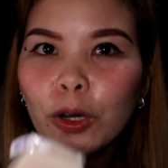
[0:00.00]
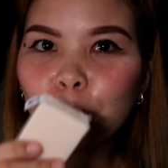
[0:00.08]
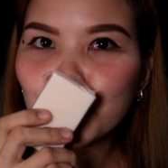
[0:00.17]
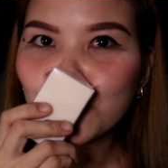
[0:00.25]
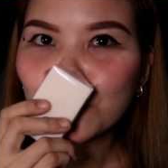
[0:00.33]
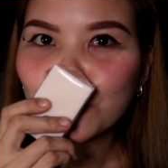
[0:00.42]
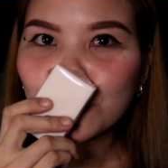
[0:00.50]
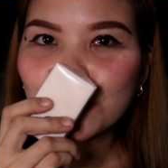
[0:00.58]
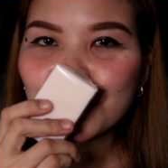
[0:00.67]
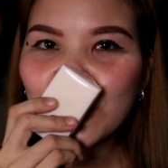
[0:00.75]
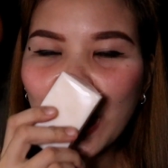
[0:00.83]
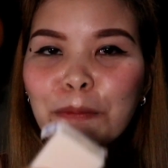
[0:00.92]
Baho.
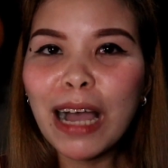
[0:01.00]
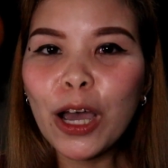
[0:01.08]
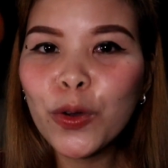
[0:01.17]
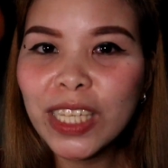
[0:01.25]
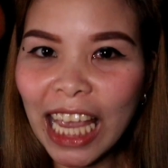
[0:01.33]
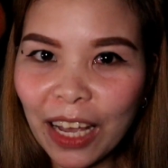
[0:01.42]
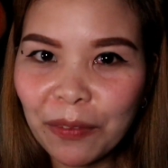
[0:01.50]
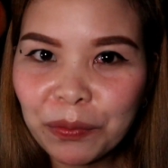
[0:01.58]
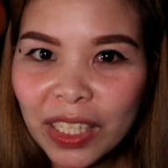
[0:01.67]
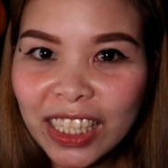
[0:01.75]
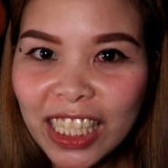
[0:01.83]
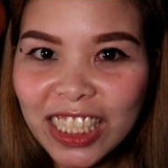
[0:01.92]
Ang baho
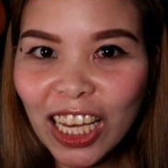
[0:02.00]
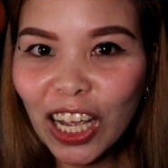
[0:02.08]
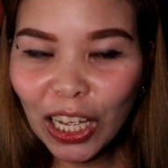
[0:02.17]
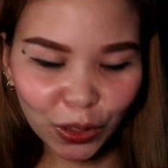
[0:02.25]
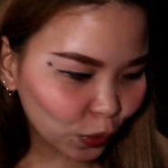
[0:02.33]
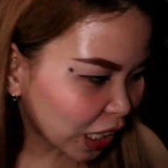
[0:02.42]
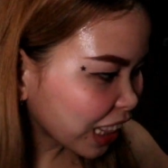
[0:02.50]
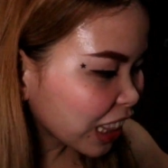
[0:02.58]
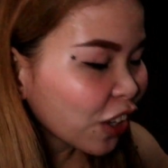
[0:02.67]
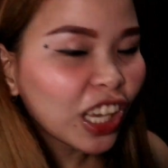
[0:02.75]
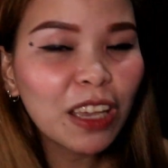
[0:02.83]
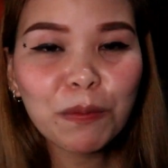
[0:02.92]
niya, hindi siya yung
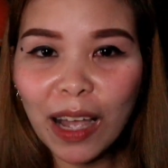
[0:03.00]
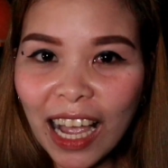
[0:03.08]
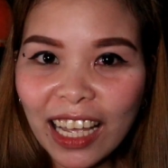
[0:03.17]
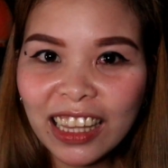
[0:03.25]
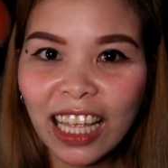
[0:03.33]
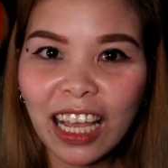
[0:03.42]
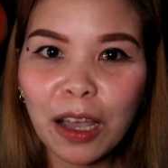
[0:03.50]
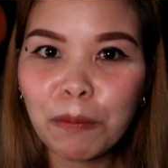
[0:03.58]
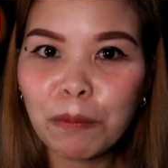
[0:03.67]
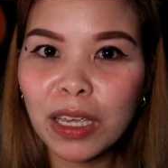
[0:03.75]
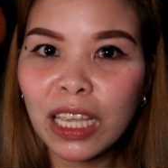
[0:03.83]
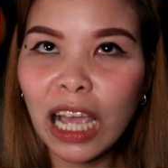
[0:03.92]
katulad ng iba
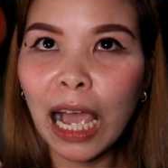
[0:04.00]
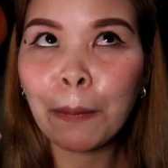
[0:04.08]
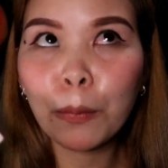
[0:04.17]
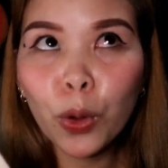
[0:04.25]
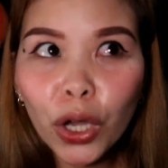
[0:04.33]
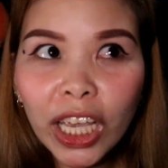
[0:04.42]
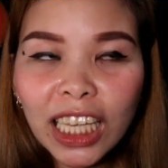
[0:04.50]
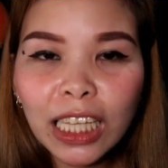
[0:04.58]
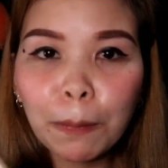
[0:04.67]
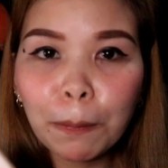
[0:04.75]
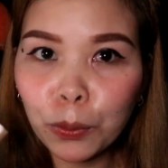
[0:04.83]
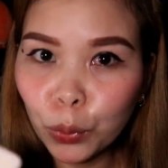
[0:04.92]
na may
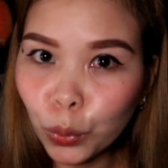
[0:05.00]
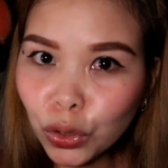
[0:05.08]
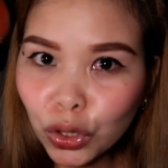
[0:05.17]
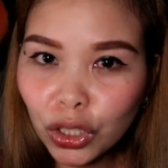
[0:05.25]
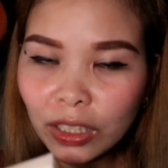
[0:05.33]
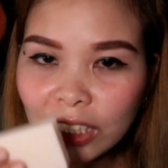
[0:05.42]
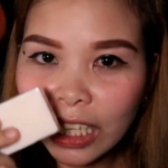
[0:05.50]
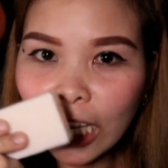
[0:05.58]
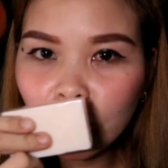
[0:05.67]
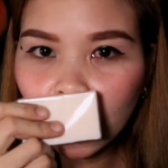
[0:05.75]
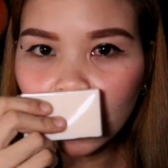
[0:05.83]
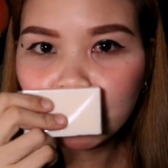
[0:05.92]
amoy na fruit.
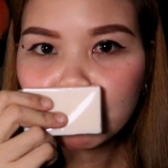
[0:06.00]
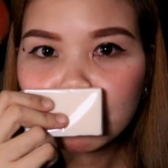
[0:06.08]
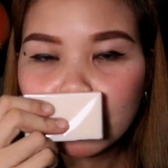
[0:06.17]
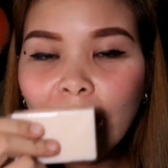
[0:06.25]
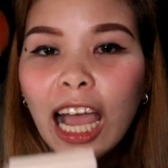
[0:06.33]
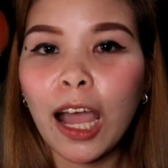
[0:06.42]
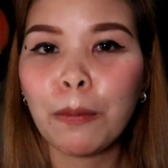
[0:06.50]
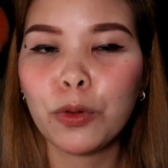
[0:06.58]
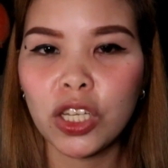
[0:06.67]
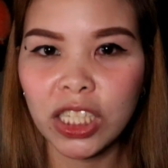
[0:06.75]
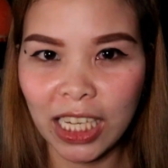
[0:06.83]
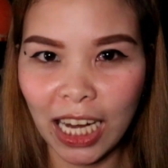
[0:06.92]
Ito,
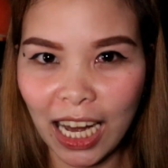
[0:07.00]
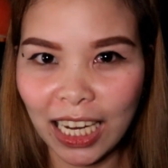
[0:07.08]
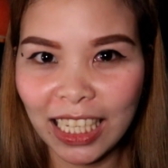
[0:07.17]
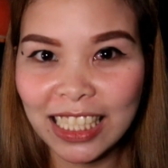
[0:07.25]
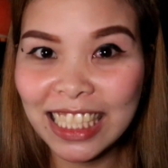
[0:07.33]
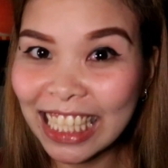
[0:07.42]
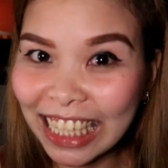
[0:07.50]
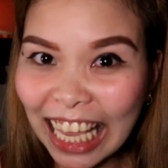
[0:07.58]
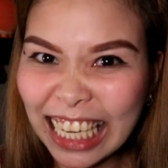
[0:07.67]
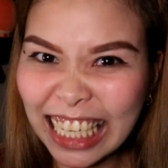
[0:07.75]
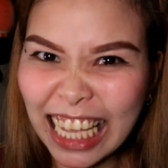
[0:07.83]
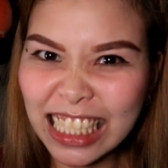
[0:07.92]
amoy siya ng
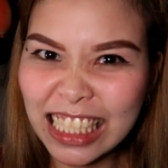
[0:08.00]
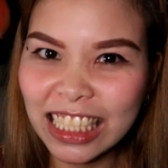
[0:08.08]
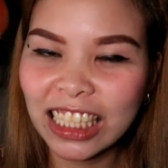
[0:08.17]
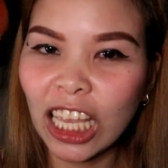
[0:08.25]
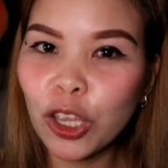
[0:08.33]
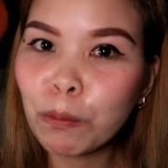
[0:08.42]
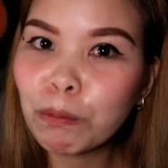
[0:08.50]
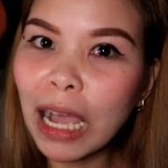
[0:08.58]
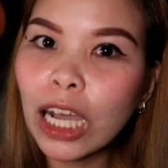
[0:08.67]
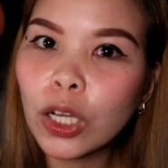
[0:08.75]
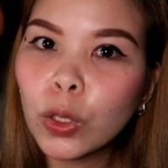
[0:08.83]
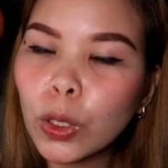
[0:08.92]
chinelas na
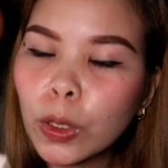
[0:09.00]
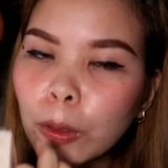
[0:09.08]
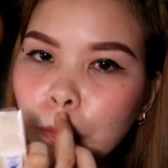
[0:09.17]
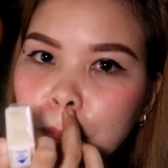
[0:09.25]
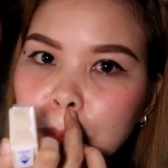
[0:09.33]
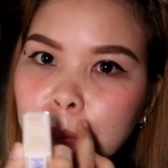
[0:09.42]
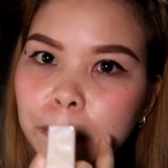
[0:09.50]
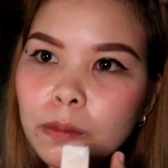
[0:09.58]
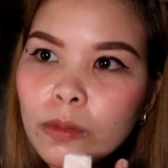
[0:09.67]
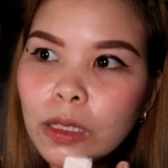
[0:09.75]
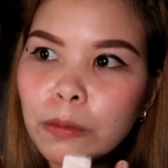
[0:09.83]
yung bagong